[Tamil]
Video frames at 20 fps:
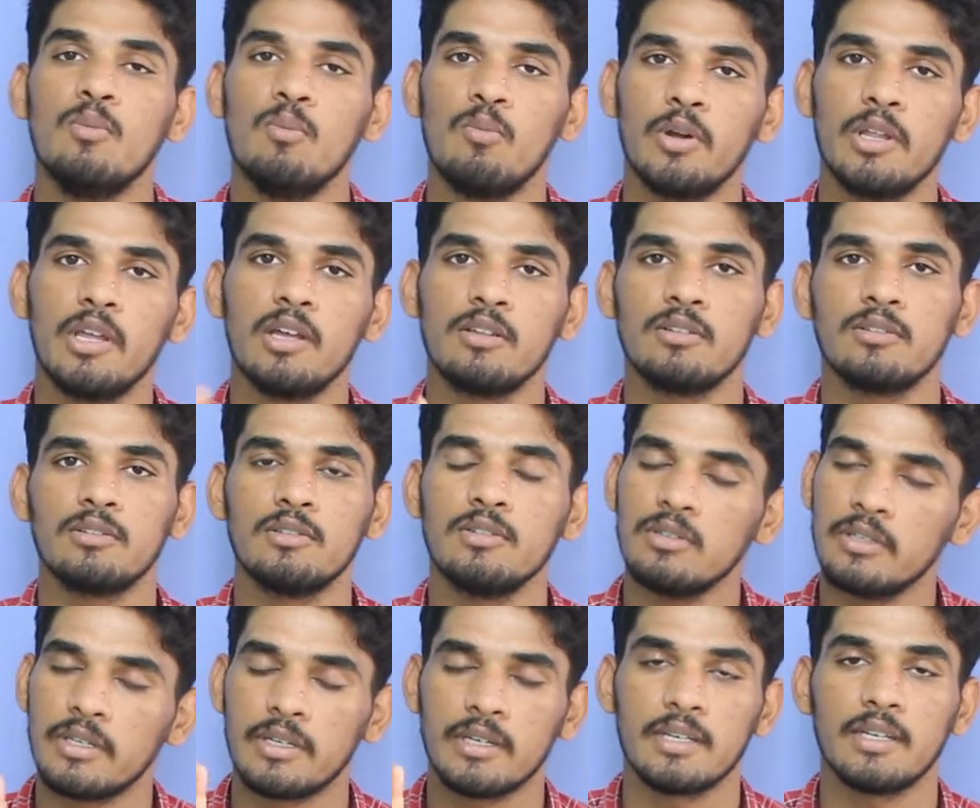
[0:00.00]

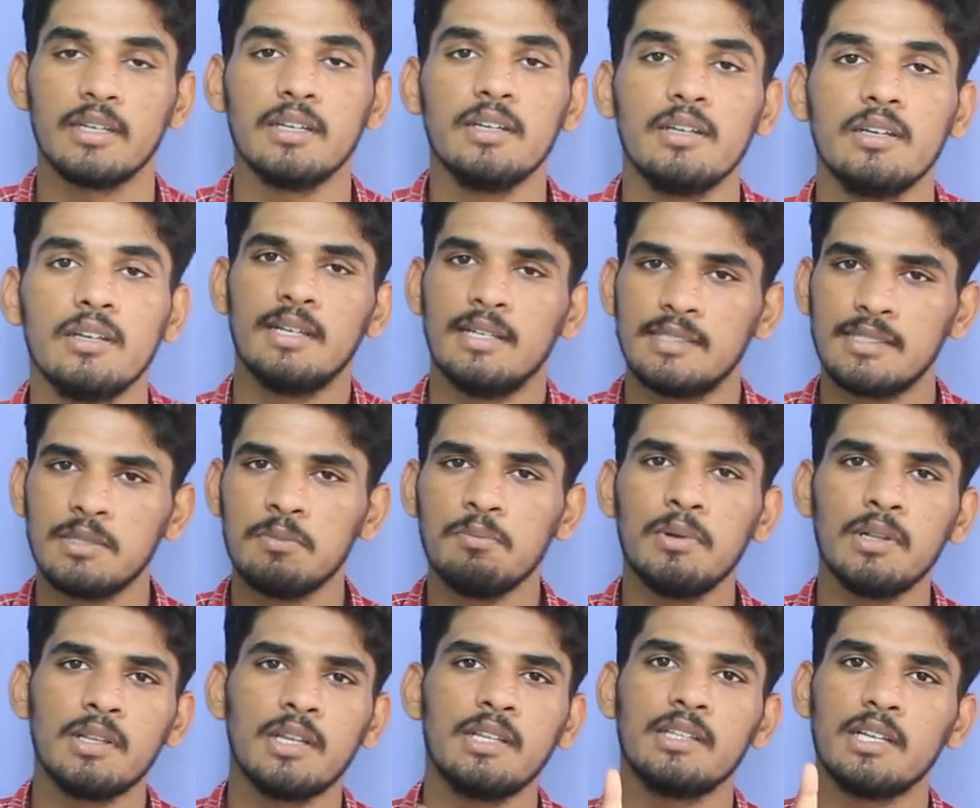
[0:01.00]
முடியாததும் இருக்குது
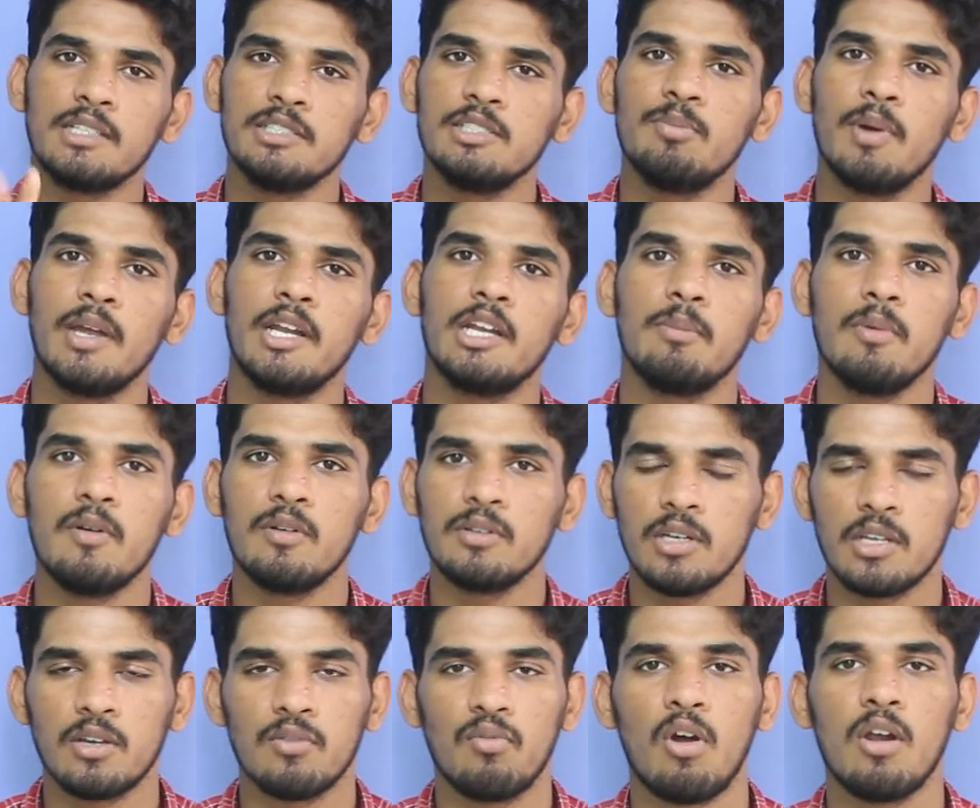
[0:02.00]
சிம்பிள் தான் இந்த அஞ்சு பாயிண்ட்டுமே
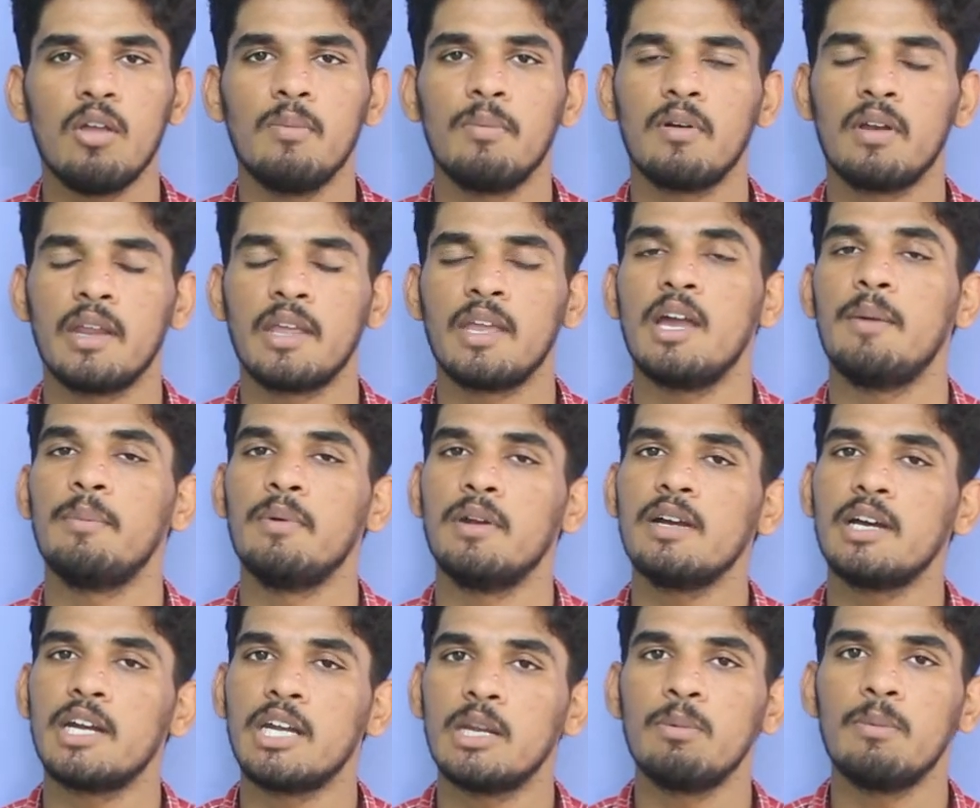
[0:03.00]
வந்து நீங்கள் ஃபாலோ பண்ணீங்க
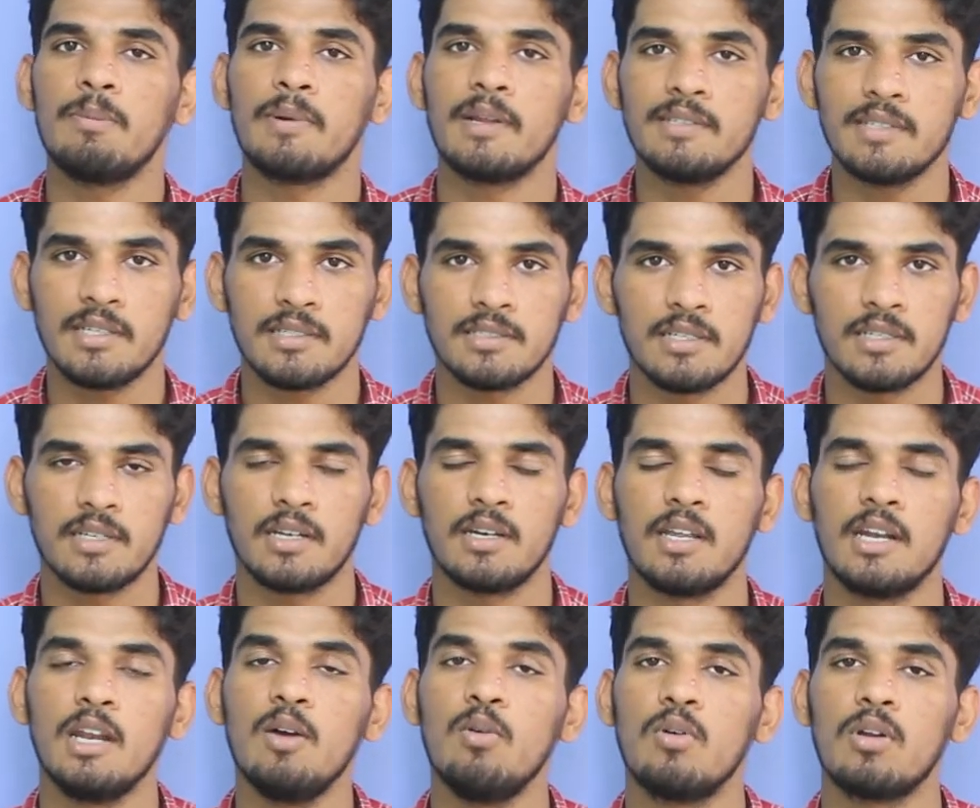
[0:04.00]
அப்படின்னா கண்டிப்பாக ப்ரைஸ் ஆக்ஷன்
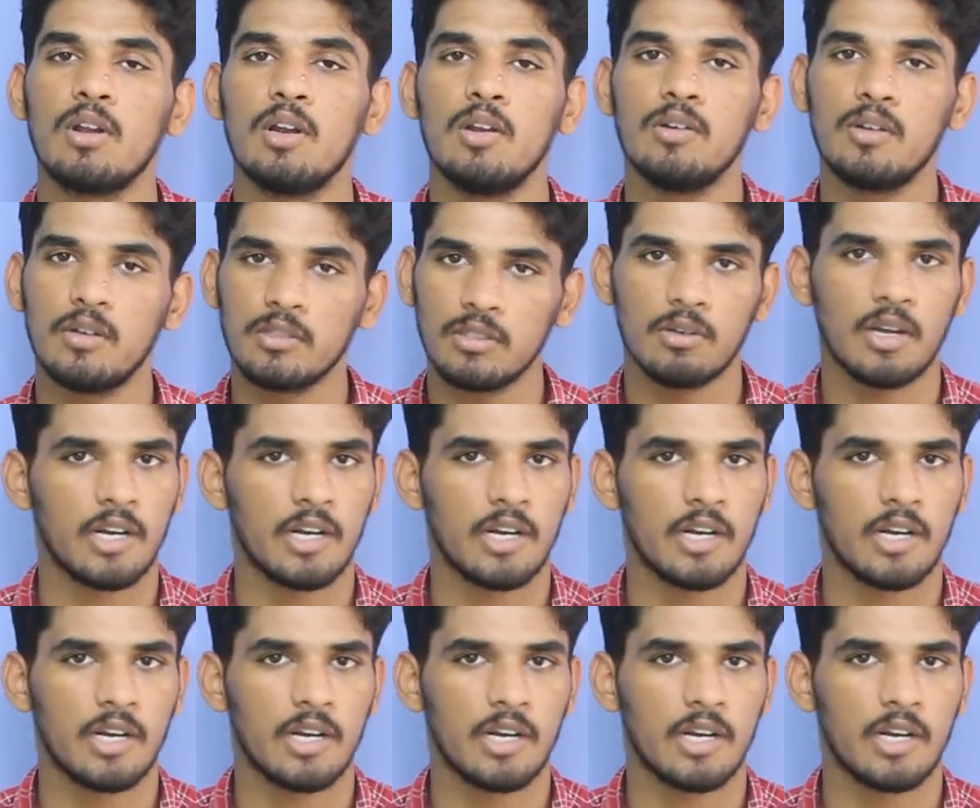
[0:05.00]
ட்ரேடிங்கில் ஓரளவுக்கு வந்து